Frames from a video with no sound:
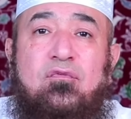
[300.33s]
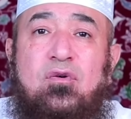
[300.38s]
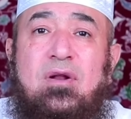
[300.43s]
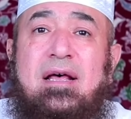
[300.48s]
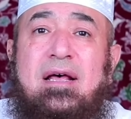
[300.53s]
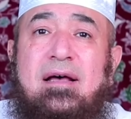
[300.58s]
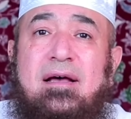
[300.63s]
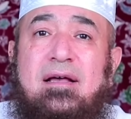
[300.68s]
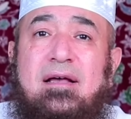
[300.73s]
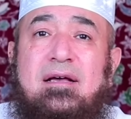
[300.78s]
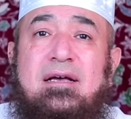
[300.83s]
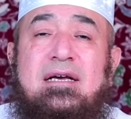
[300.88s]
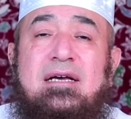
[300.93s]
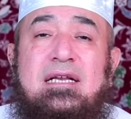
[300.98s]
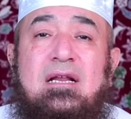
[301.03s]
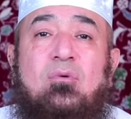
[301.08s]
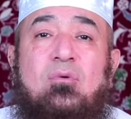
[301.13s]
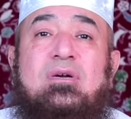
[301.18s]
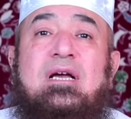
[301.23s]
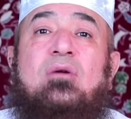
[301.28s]
وفراخ
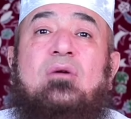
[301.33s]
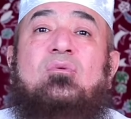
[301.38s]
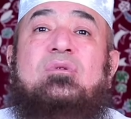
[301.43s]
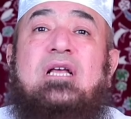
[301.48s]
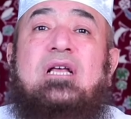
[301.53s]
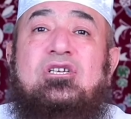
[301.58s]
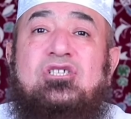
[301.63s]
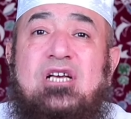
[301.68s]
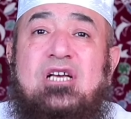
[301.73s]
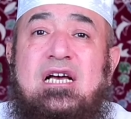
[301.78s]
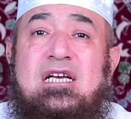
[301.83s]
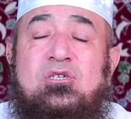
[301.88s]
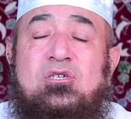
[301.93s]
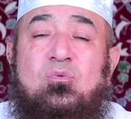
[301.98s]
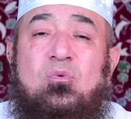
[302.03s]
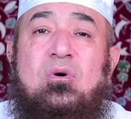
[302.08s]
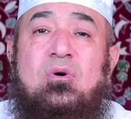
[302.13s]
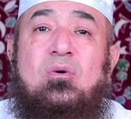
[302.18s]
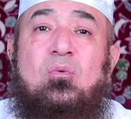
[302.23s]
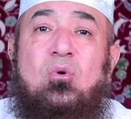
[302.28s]
لو كانوا دجاج
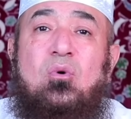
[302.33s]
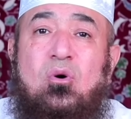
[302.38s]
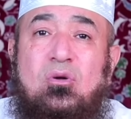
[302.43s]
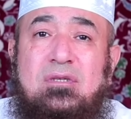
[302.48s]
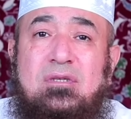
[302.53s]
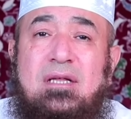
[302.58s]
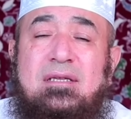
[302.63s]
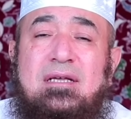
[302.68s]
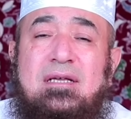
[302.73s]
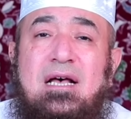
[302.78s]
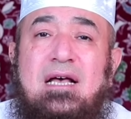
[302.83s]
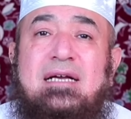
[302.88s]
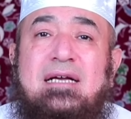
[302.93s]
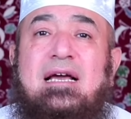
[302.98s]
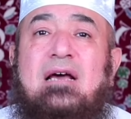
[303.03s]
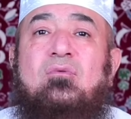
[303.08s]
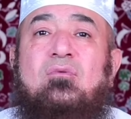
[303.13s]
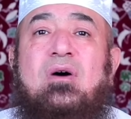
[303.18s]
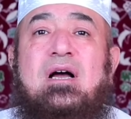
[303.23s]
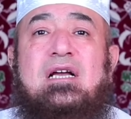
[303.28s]
وقطط
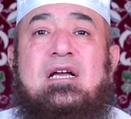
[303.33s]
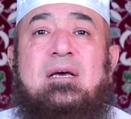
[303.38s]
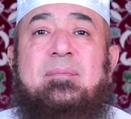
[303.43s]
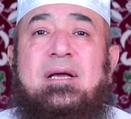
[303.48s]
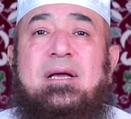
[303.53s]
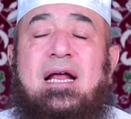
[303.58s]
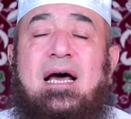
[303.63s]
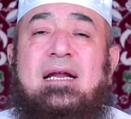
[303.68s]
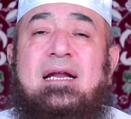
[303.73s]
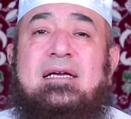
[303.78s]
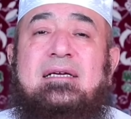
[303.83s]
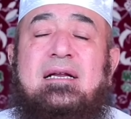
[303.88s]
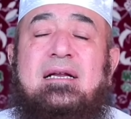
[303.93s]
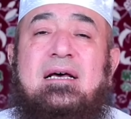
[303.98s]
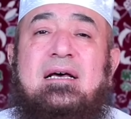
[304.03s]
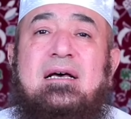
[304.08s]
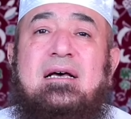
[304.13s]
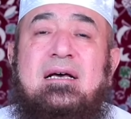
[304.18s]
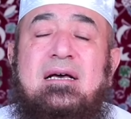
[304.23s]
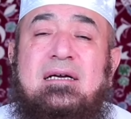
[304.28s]
كان واجبا
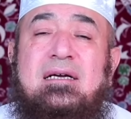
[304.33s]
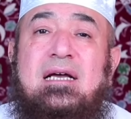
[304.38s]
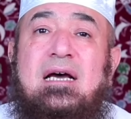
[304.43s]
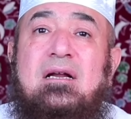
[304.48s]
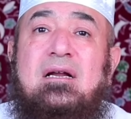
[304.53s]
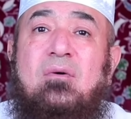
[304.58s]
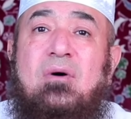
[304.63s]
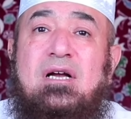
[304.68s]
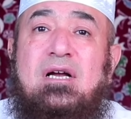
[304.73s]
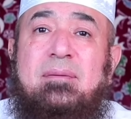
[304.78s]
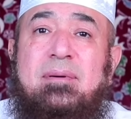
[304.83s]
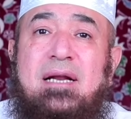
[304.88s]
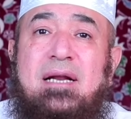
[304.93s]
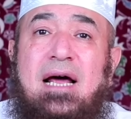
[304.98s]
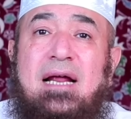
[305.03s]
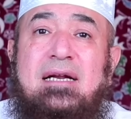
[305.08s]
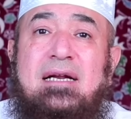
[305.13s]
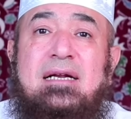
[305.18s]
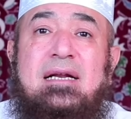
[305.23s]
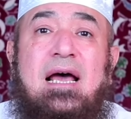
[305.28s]
علينا كان واجبا
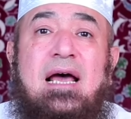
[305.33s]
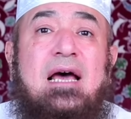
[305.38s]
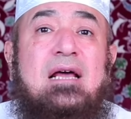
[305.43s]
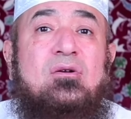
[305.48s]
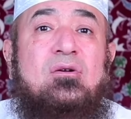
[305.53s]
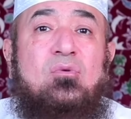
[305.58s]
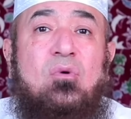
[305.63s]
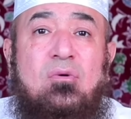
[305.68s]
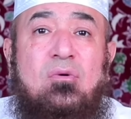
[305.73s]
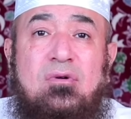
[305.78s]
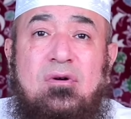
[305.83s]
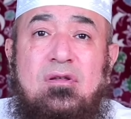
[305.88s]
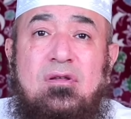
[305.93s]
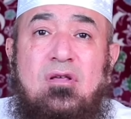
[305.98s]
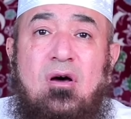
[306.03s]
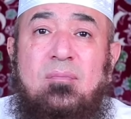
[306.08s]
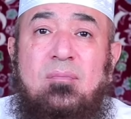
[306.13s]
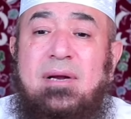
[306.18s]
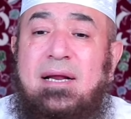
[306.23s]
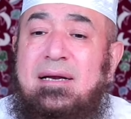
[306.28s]
علينا أن
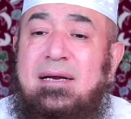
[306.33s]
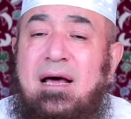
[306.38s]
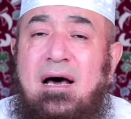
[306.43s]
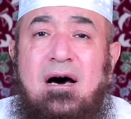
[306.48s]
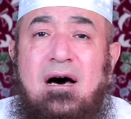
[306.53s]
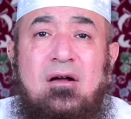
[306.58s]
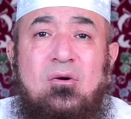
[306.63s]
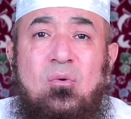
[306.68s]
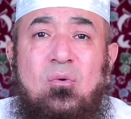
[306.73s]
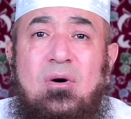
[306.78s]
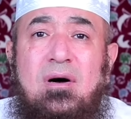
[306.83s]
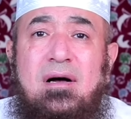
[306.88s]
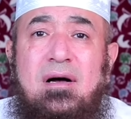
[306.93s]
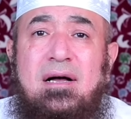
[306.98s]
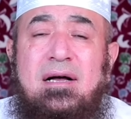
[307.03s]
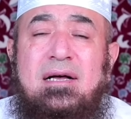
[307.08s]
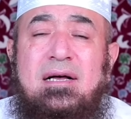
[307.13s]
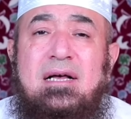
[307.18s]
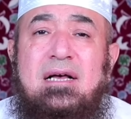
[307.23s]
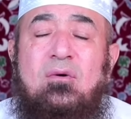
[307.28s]
ننقذهم لأنها
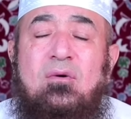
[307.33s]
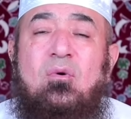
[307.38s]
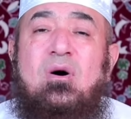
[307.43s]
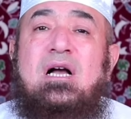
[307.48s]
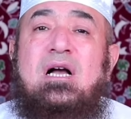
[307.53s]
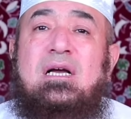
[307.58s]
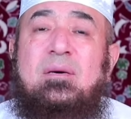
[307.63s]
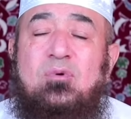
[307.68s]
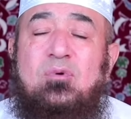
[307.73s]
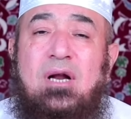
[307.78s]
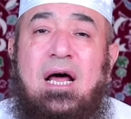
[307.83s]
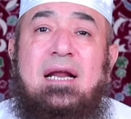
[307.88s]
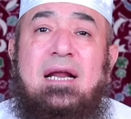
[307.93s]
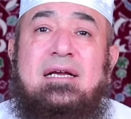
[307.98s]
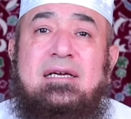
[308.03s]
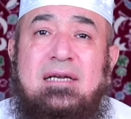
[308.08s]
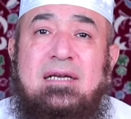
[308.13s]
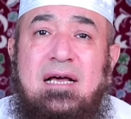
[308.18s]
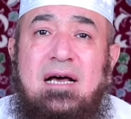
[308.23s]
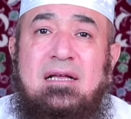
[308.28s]
أرواح واجب
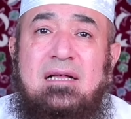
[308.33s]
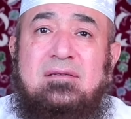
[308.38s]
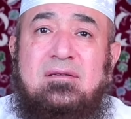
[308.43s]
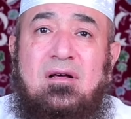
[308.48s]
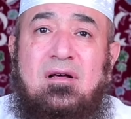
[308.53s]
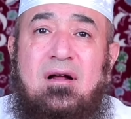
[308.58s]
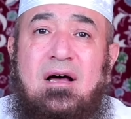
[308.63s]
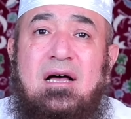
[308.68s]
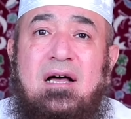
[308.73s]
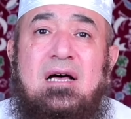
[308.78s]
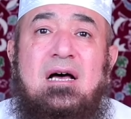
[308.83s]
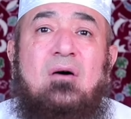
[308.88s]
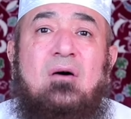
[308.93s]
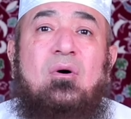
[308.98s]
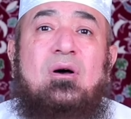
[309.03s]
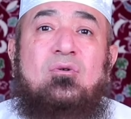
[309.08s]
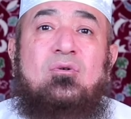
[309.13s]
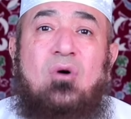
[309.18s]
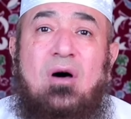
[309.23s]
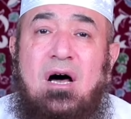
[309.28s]
علينا أن نرعاها
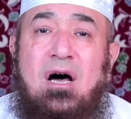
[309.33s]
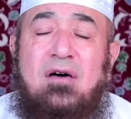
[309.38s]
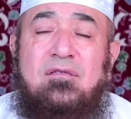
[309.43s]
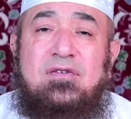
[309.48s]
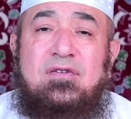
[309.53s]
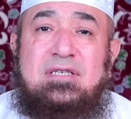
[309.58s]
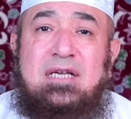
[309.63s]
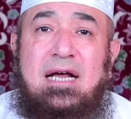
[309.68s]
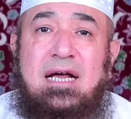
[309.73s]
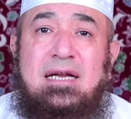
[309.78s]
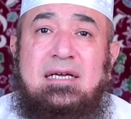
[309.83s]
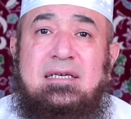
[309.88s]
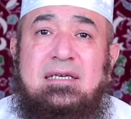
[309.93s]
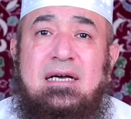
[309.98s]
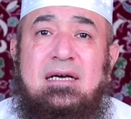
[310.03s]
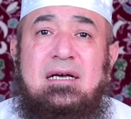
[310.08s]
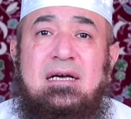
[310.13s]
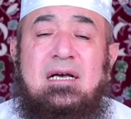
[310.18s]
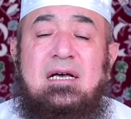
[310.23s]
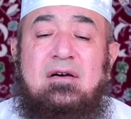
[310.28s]
وأن نحافظ
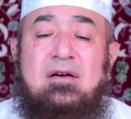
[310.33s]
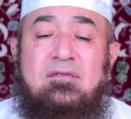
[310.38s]
عليها